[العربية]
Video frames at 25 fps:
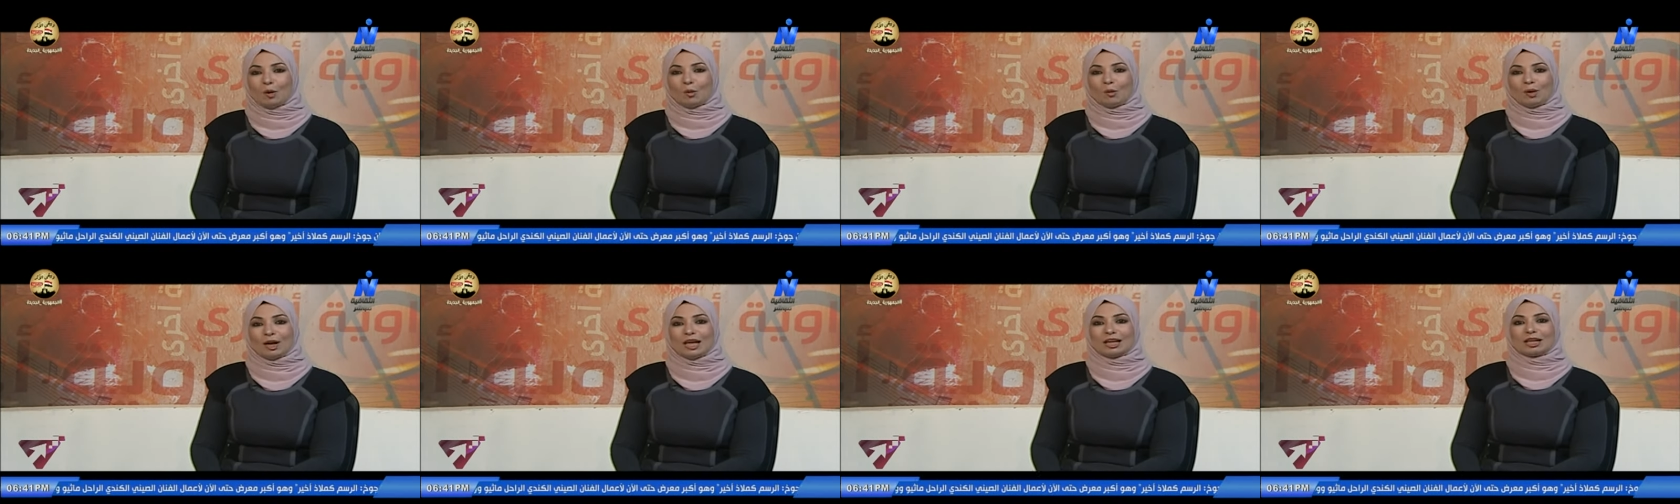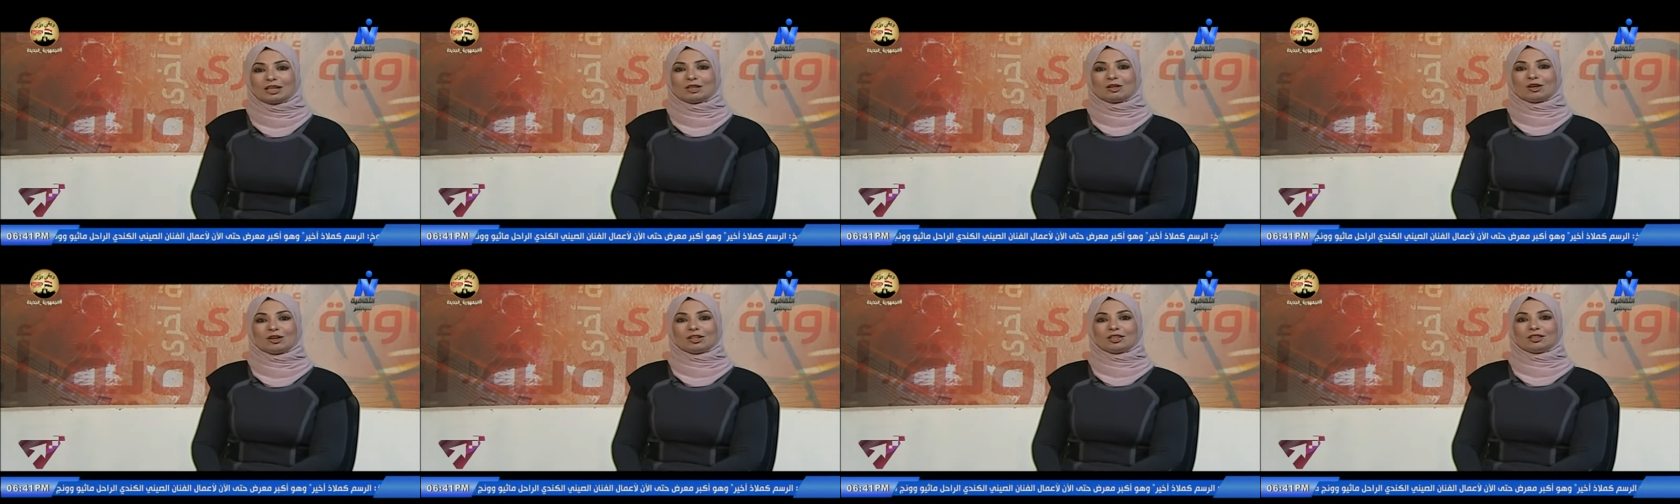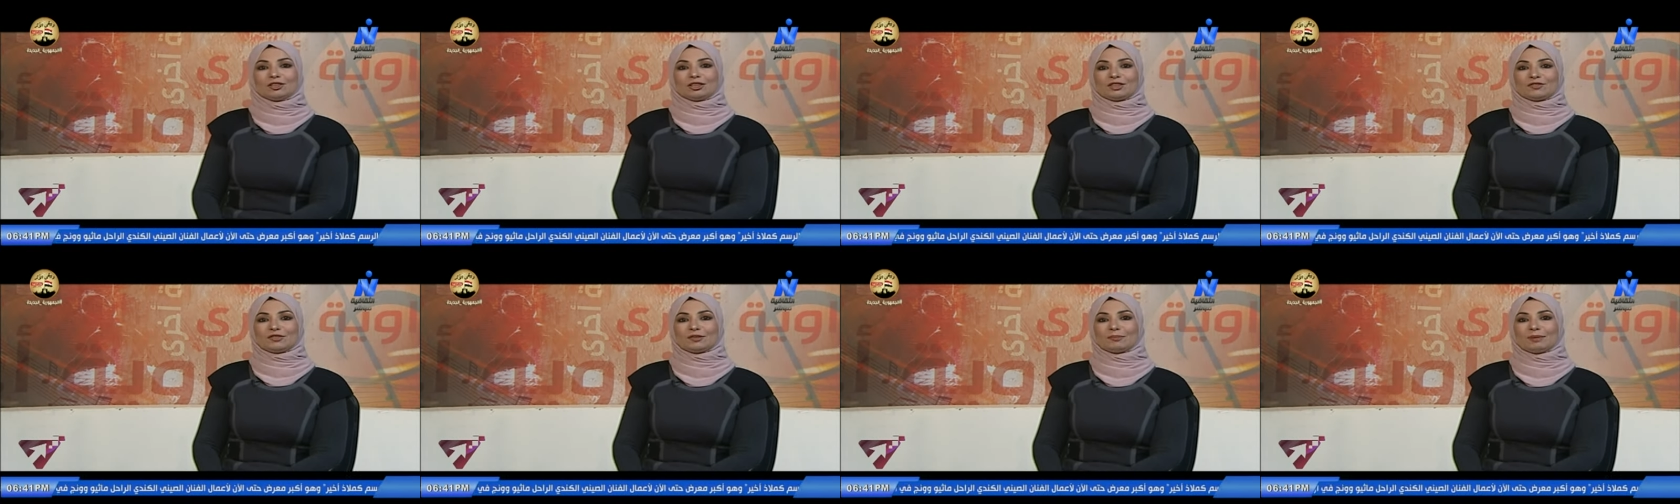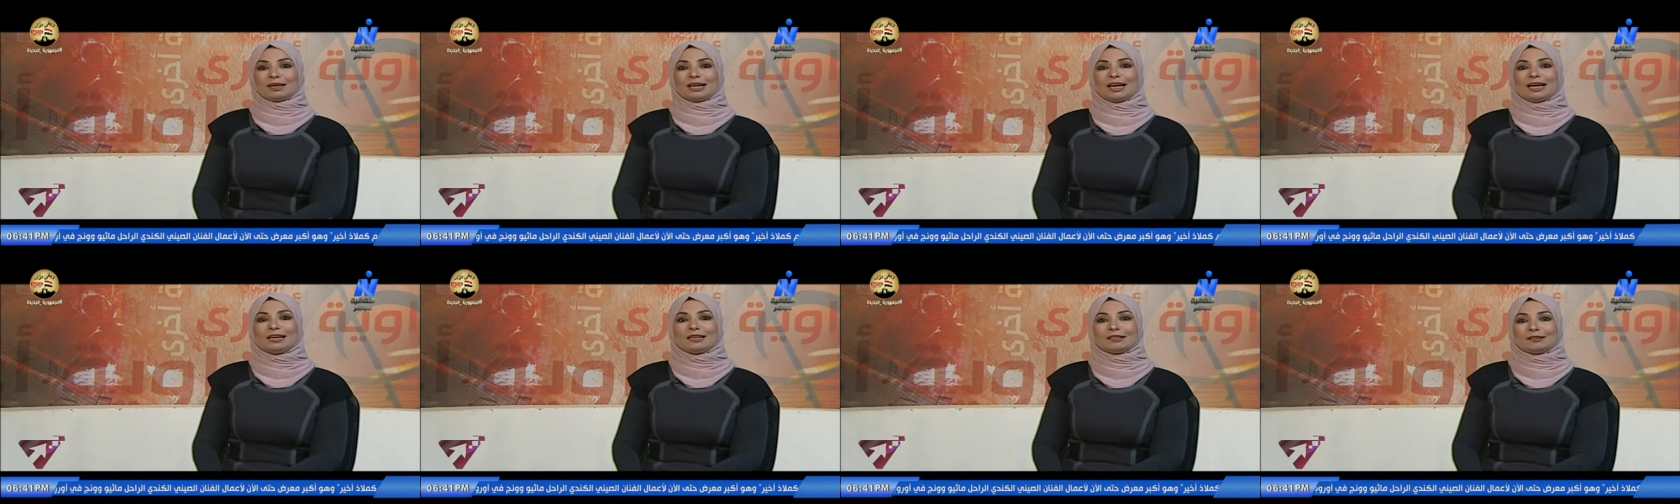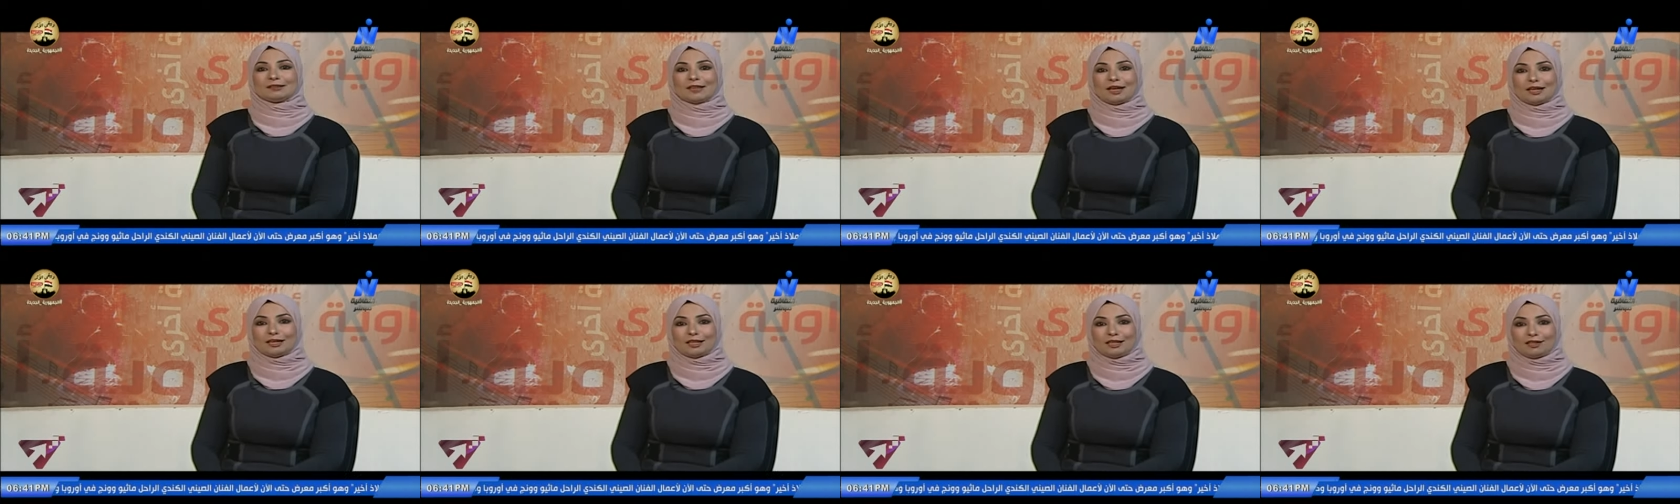ولكن أيضا في مجال
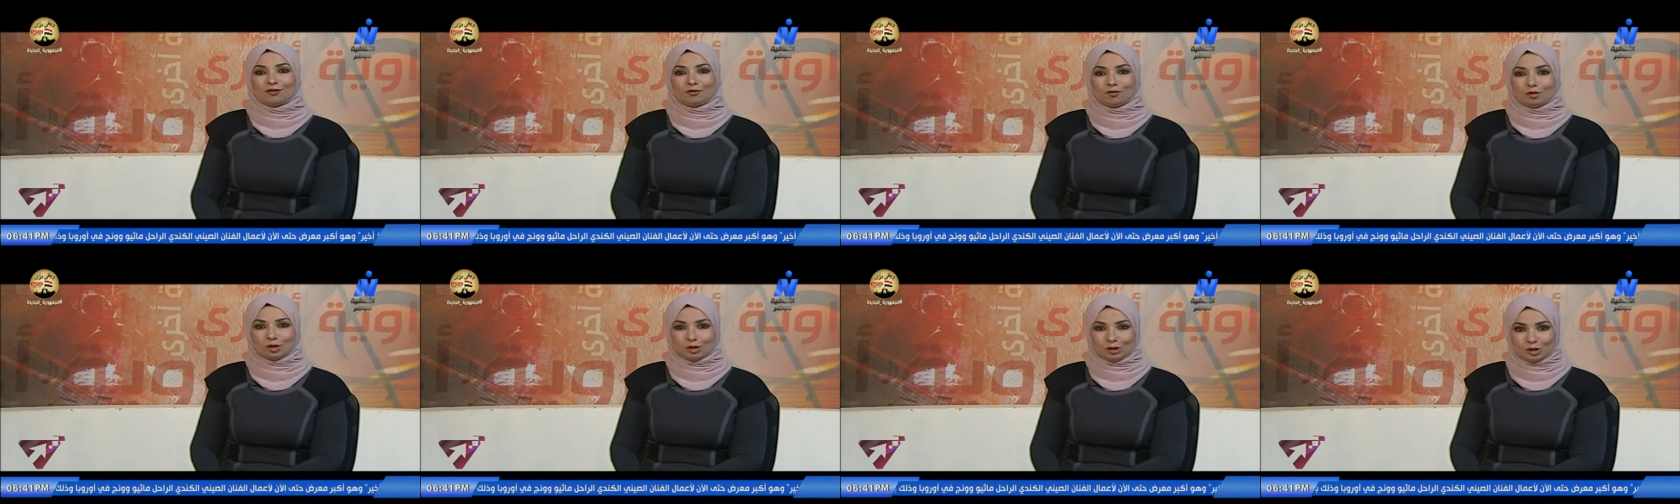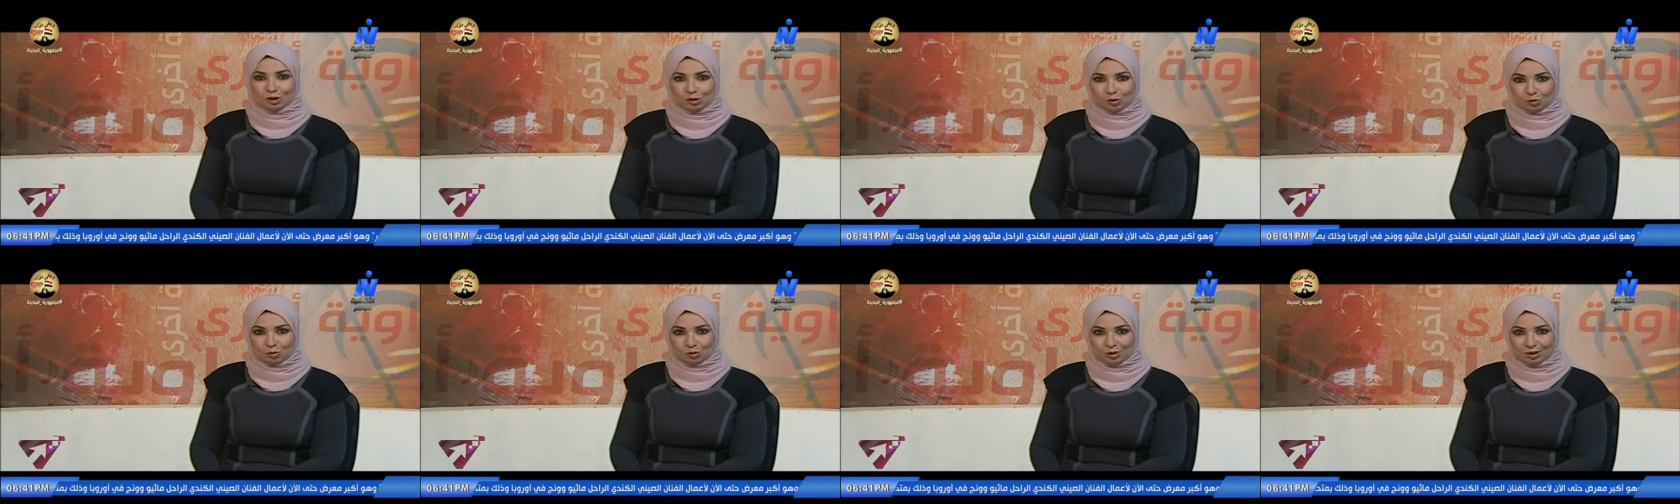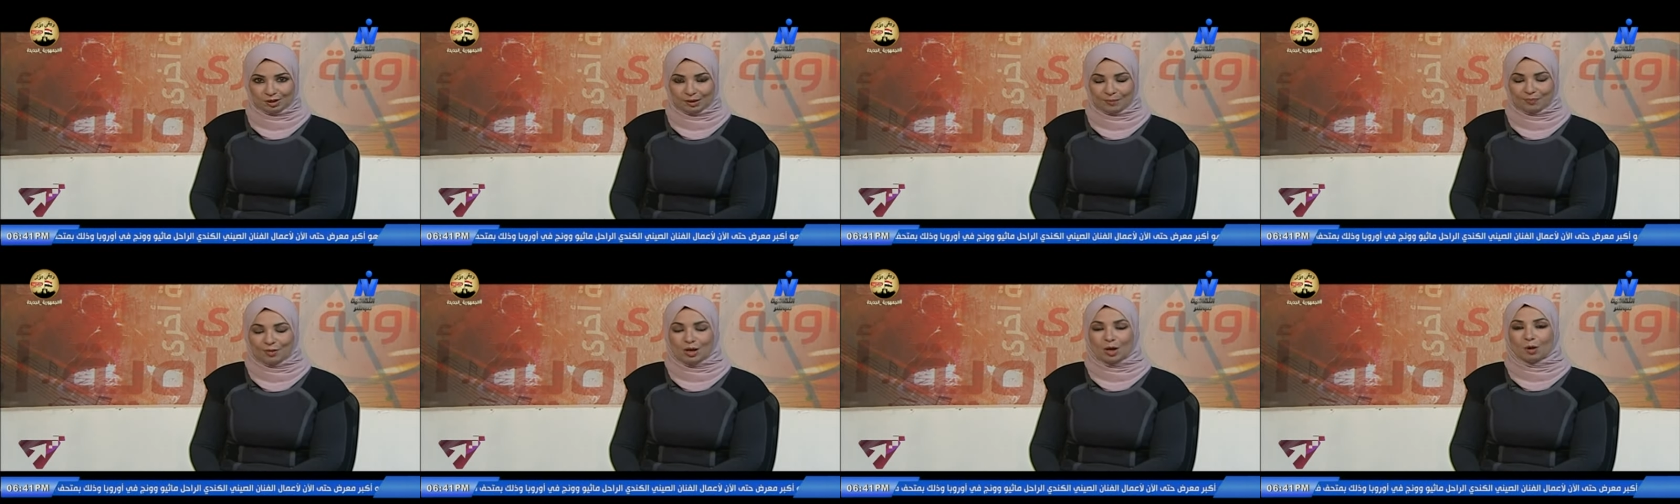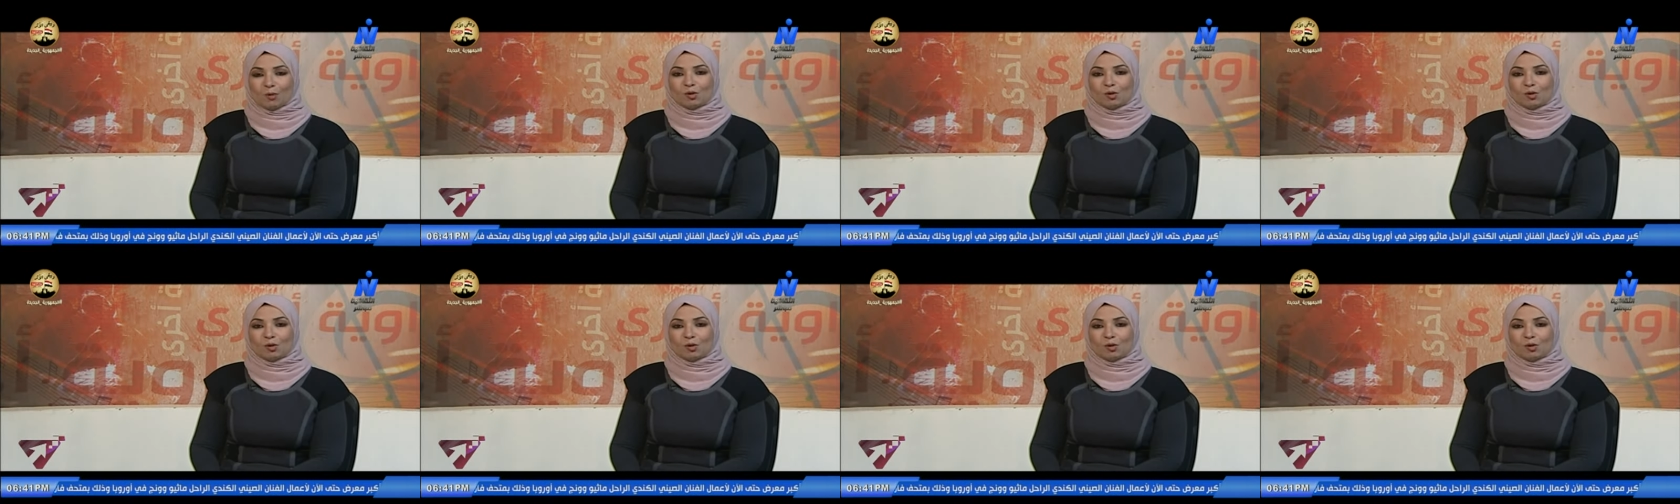التأليف والتصوير